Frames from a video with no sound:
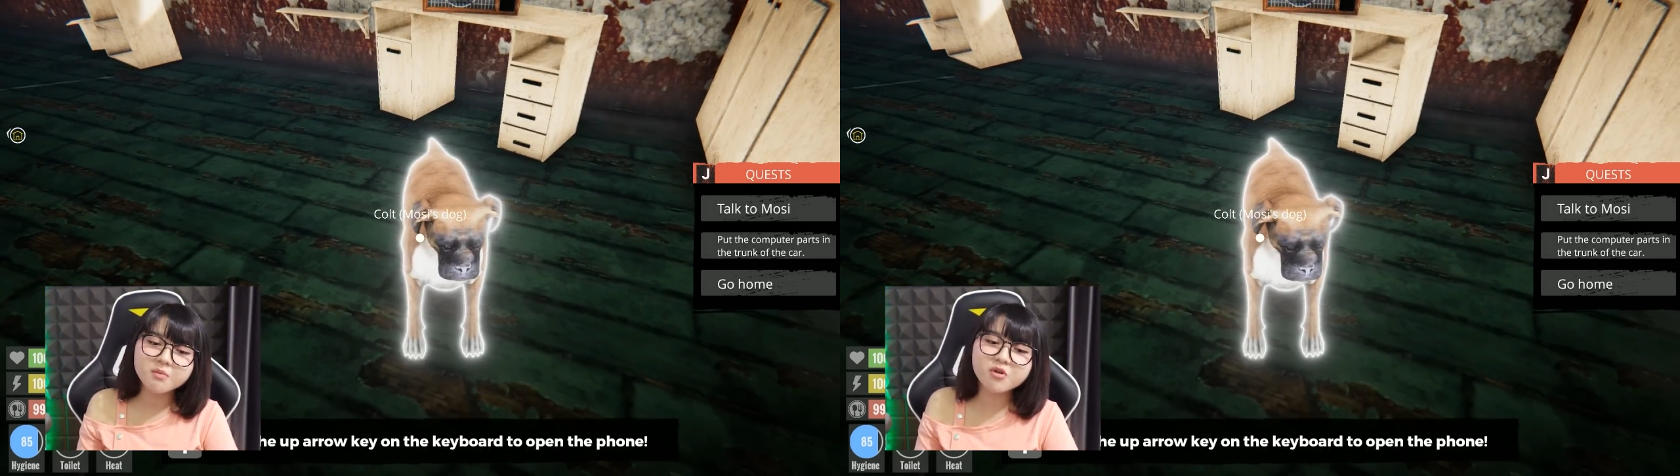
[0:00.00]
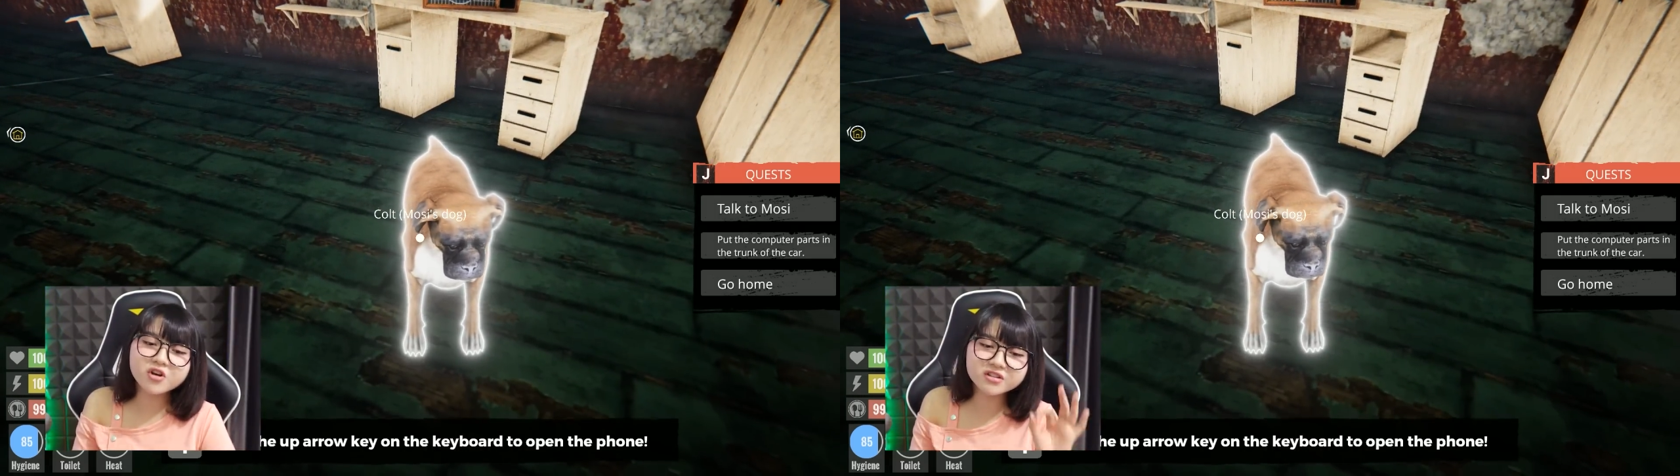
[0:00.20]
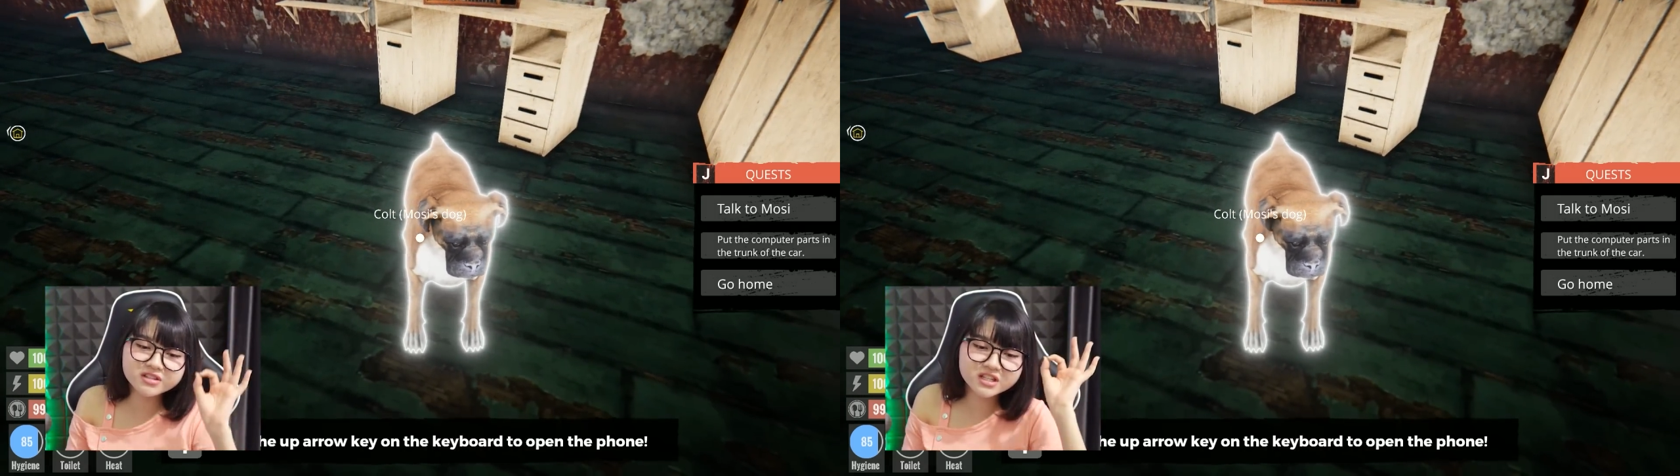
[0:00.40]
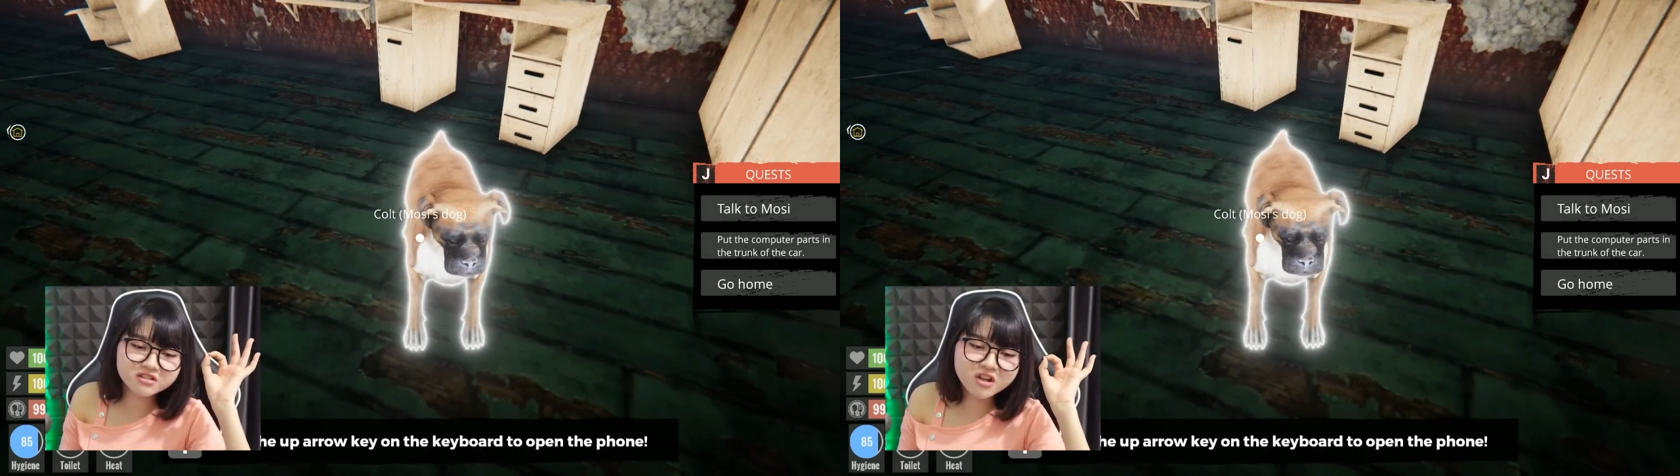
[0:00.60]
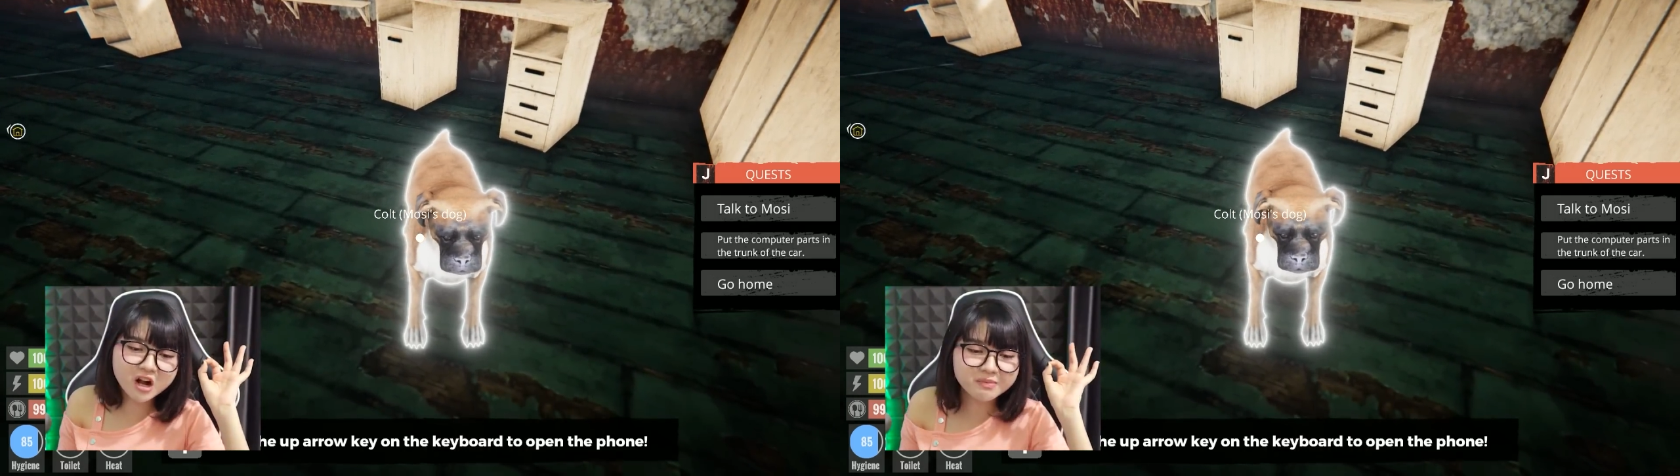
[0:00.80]
Mosi
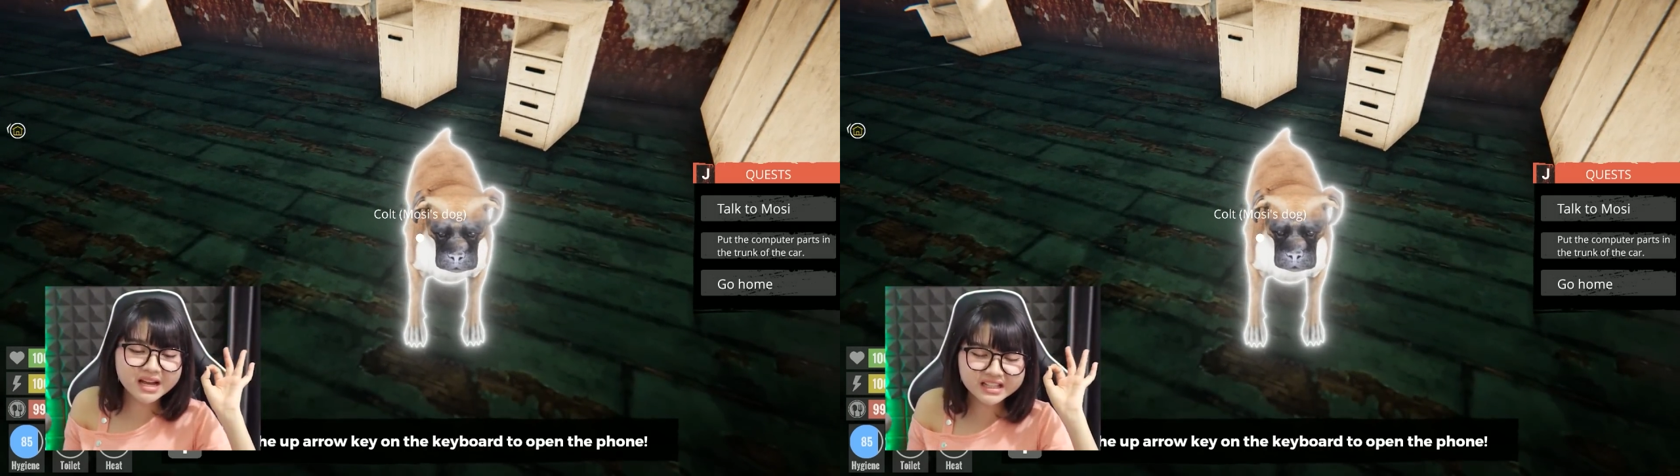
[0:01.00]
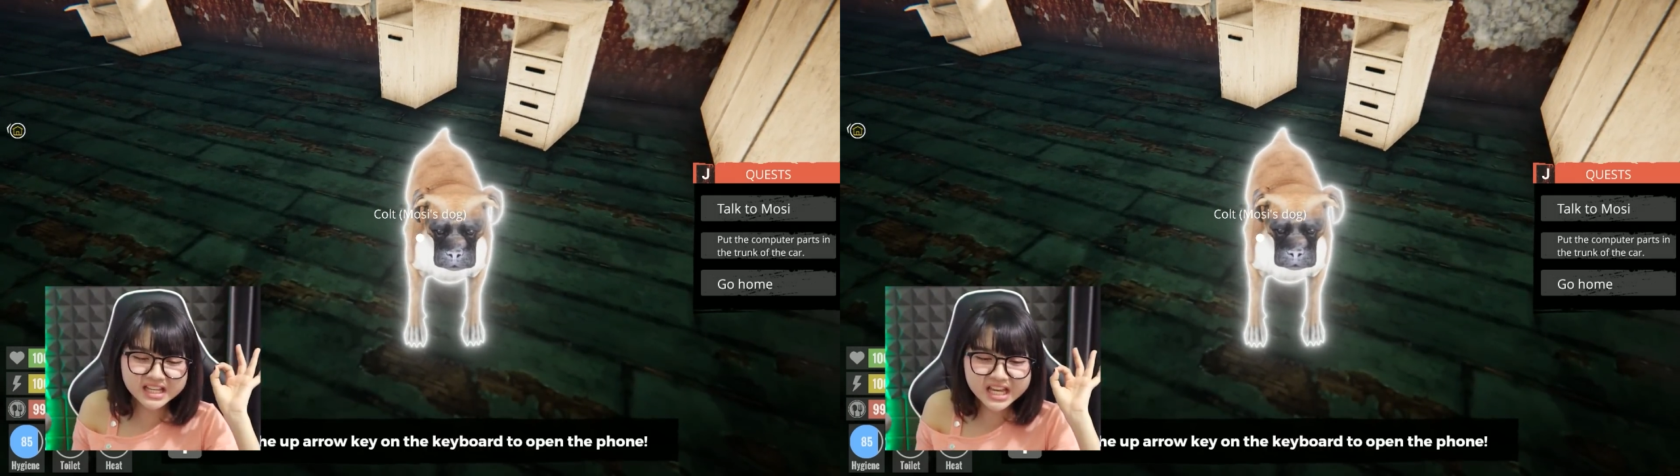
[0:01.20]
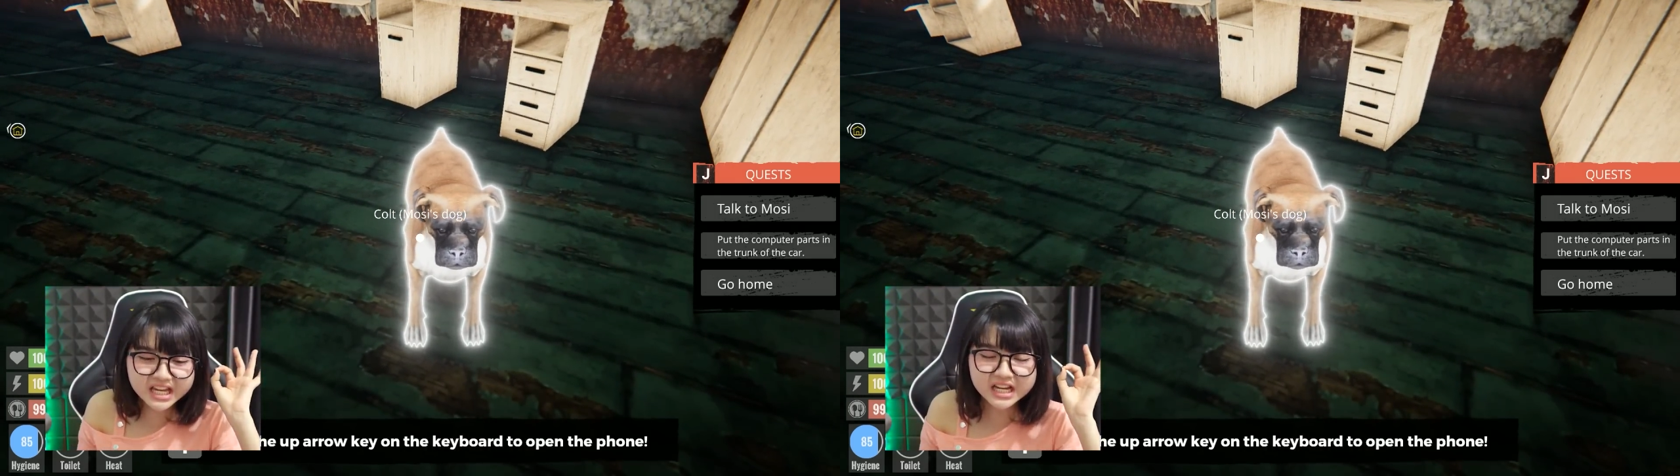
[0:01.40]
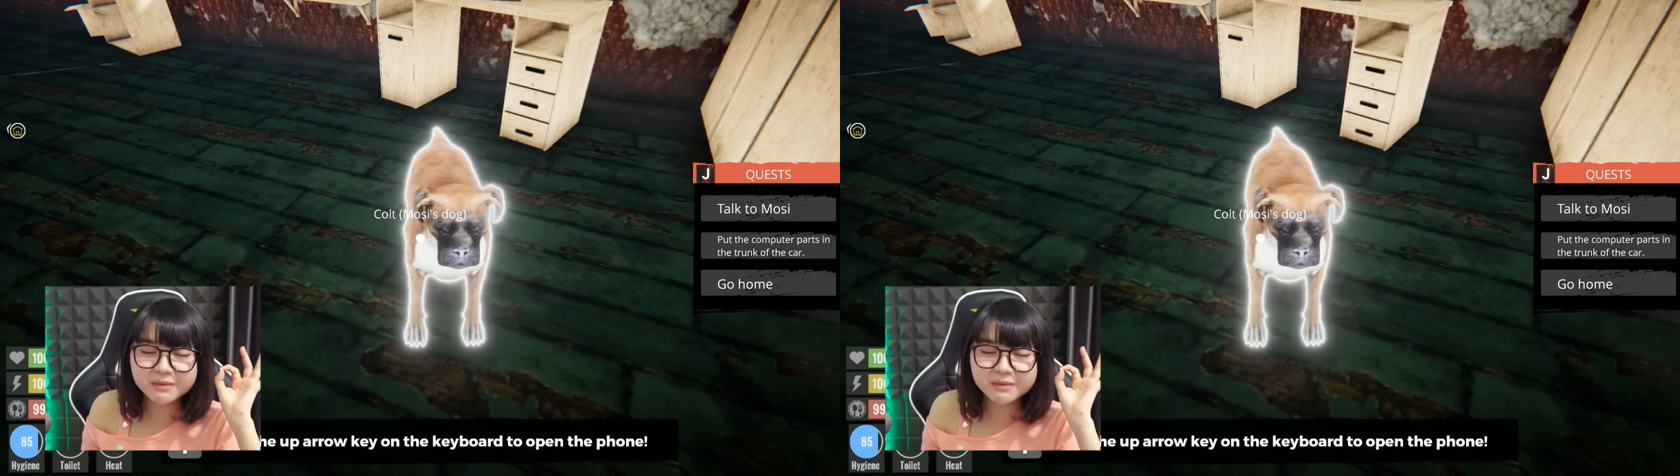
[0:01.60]
Mosidok berarti ya